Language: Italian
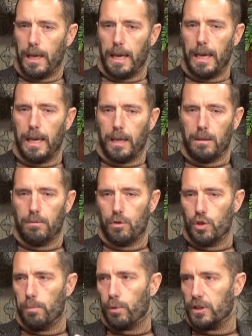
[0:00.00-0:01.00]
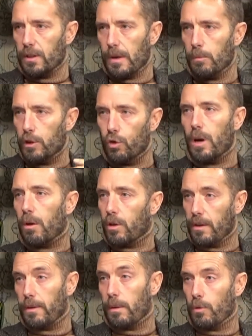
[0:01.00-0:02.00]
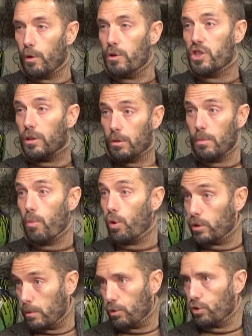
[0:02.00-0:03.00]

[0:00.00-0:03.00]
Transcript: eh, ci portavamo il know-how che avevamo certo. acquisito nel, mo nel,